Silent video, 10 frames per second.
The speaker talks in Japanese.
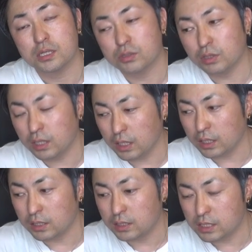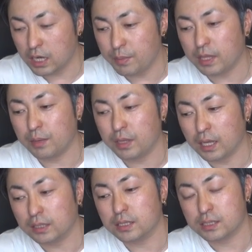それで調べてみ
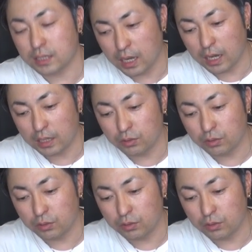たんですが、